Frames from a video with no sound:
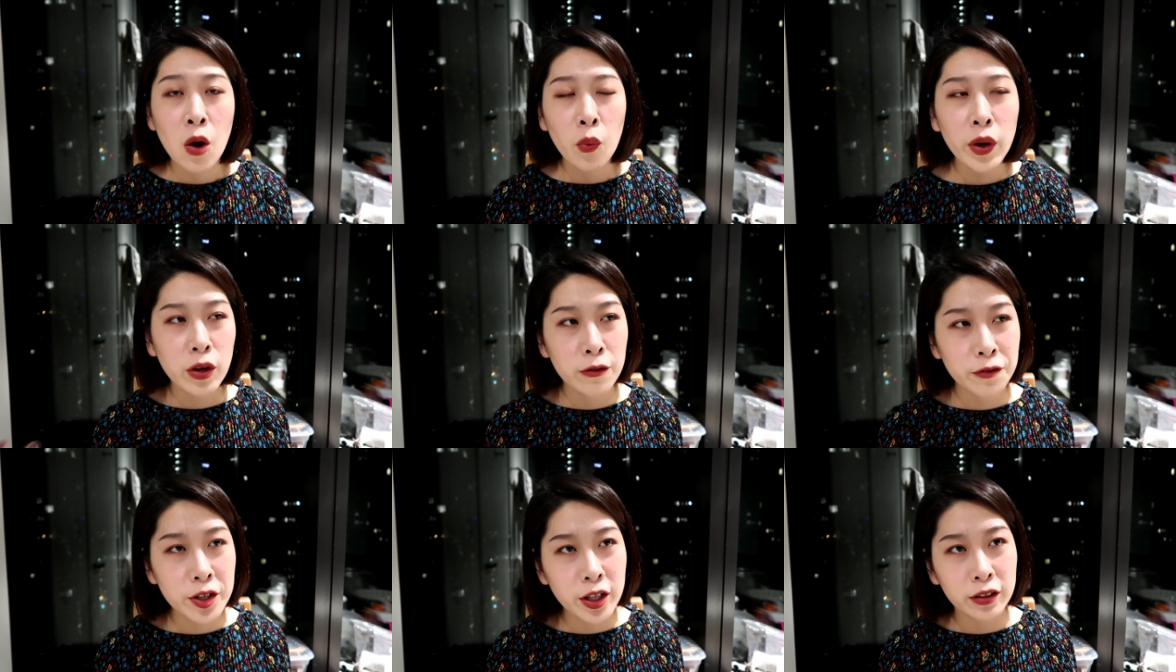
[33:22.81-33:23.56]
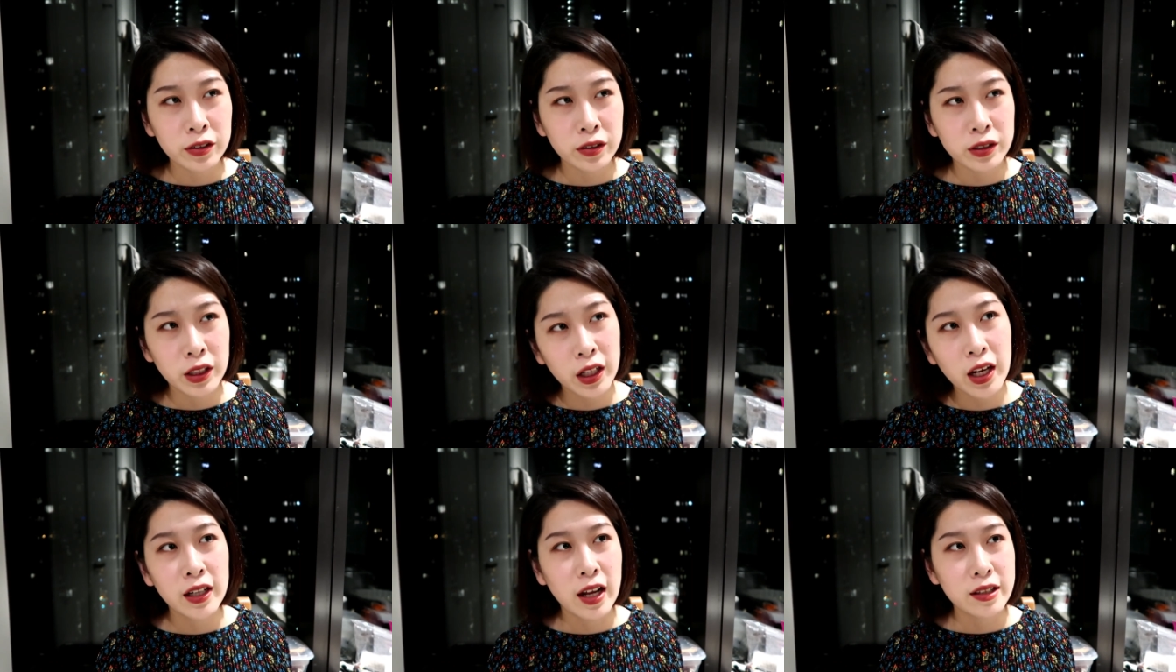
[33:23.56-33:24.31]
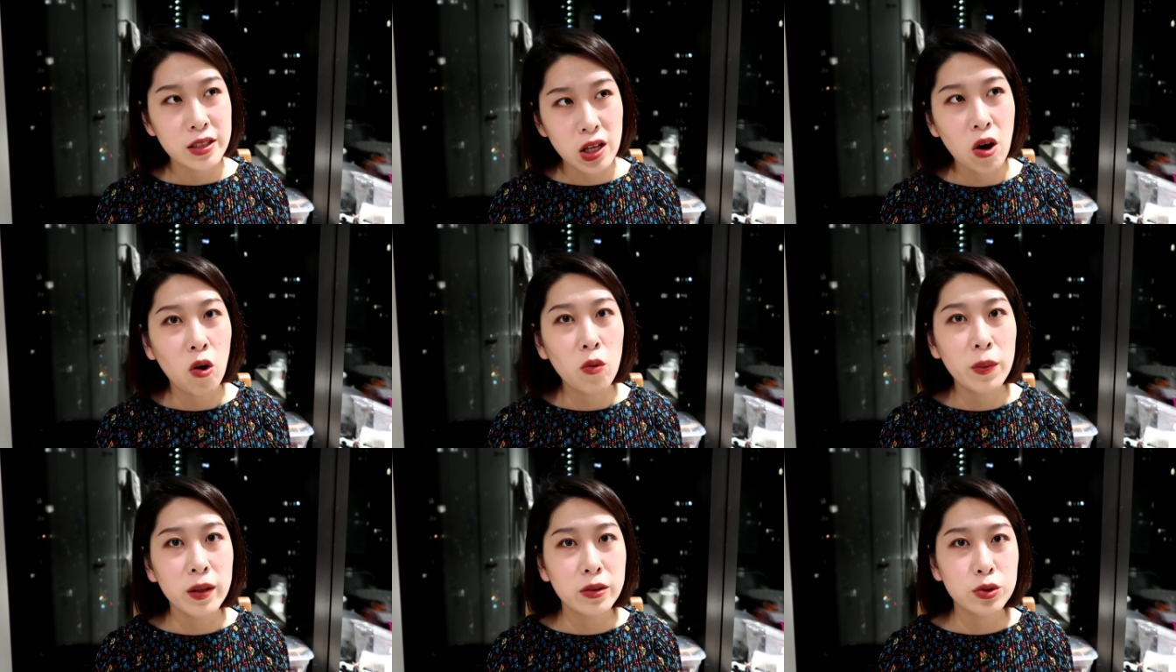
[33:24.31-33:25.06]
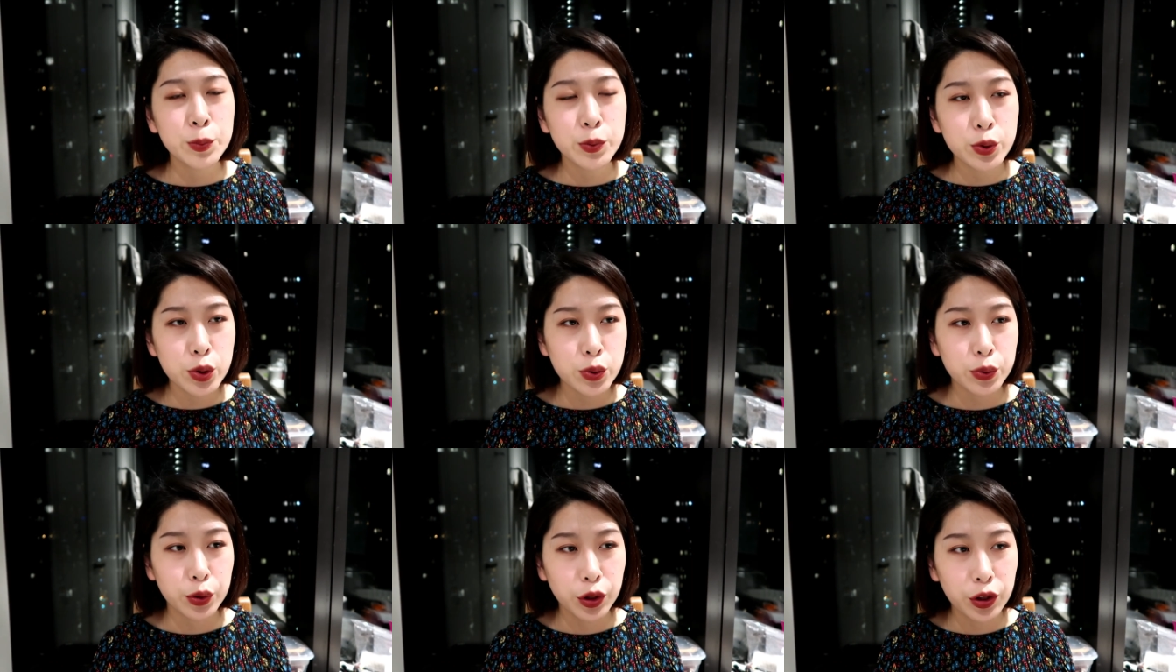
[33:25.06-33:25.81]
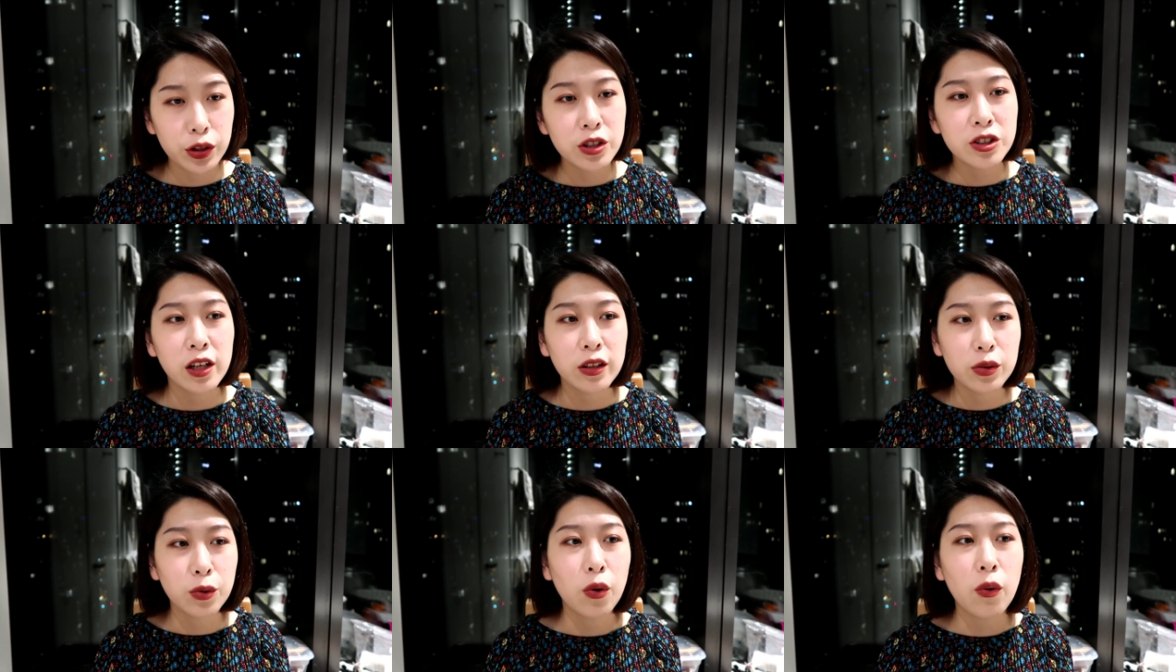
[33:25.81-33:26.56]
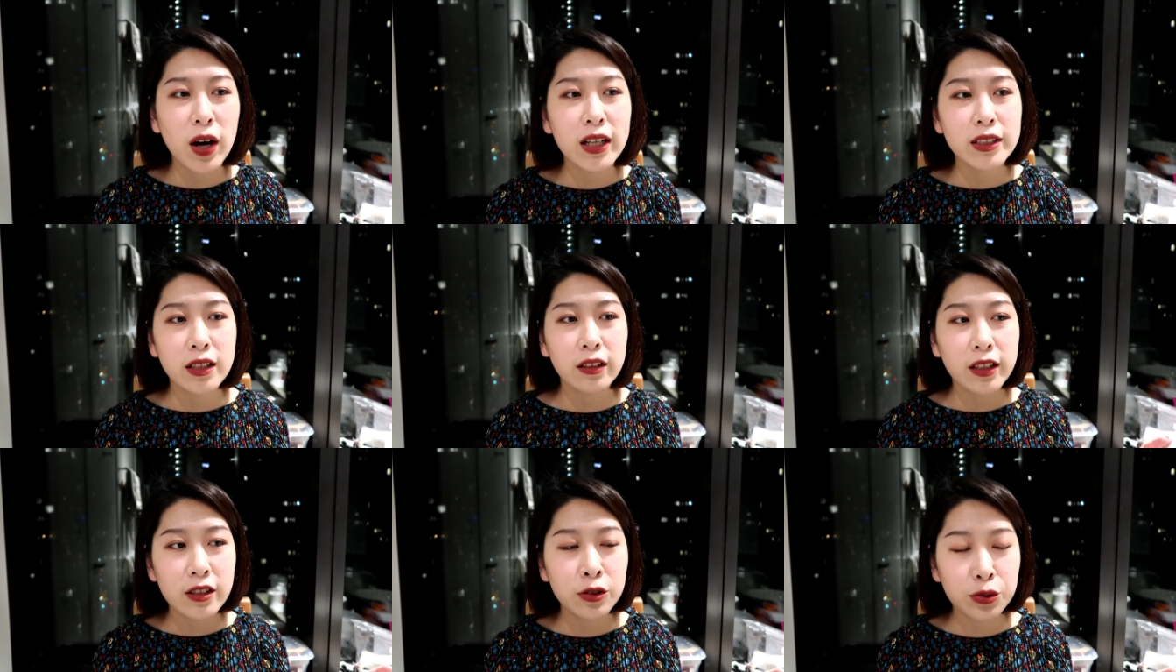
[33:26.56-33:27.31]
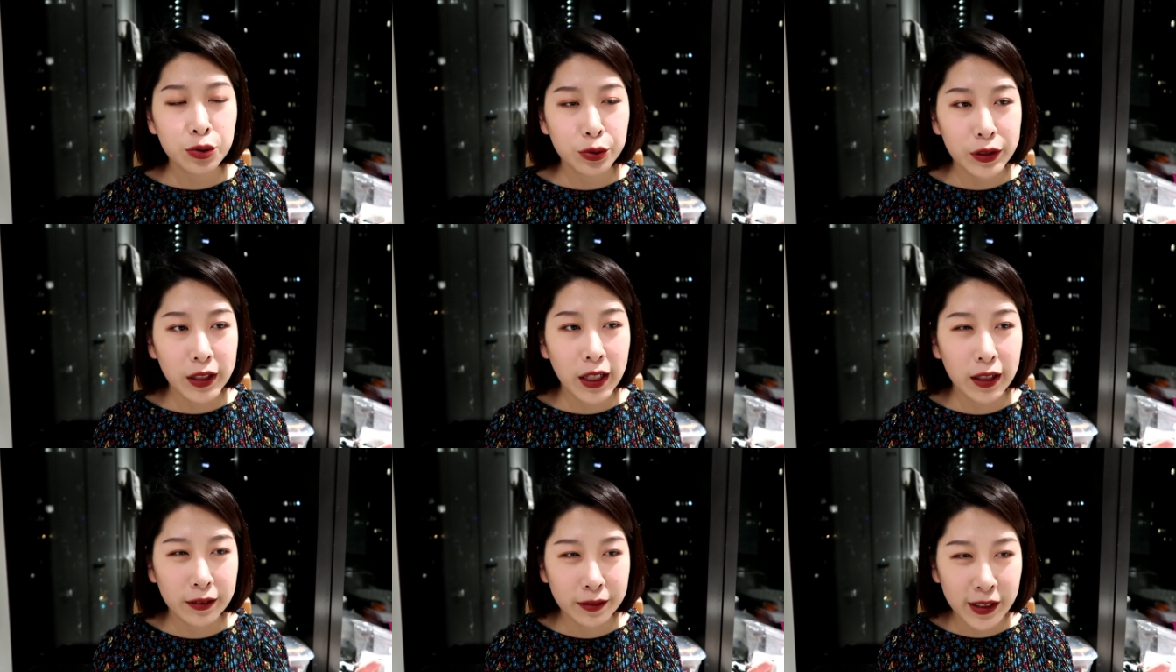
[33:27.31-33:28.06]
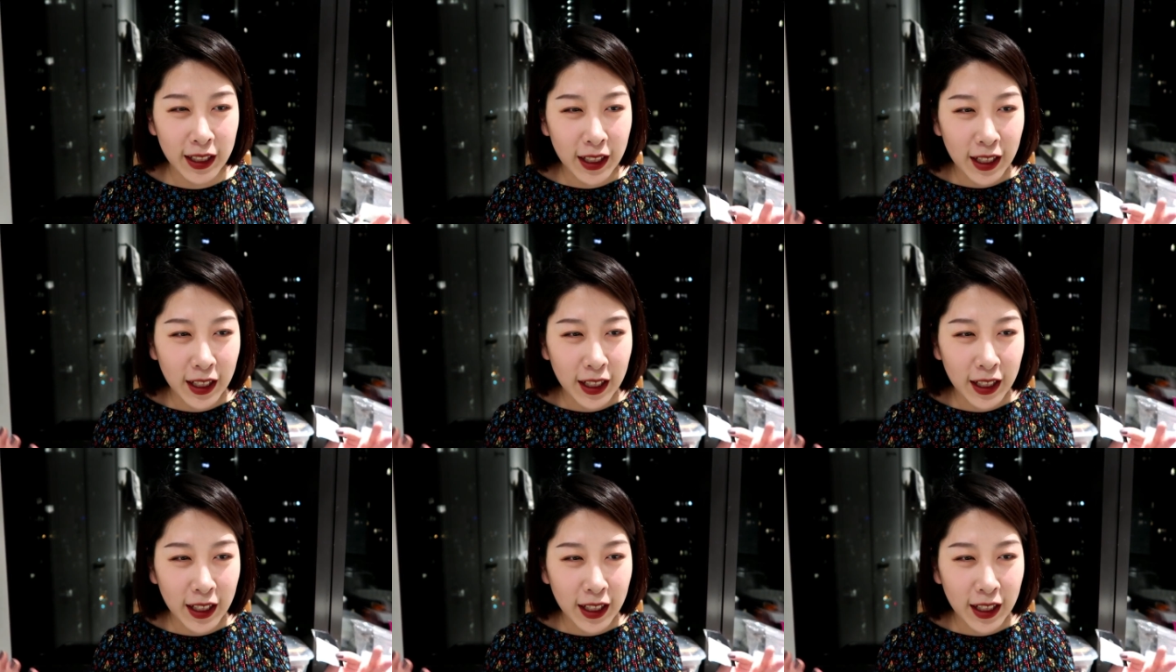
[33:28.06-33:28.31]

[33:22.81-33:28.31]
味道非常的天然草本，就不是属于正常的那种花香，但是就是觉得很，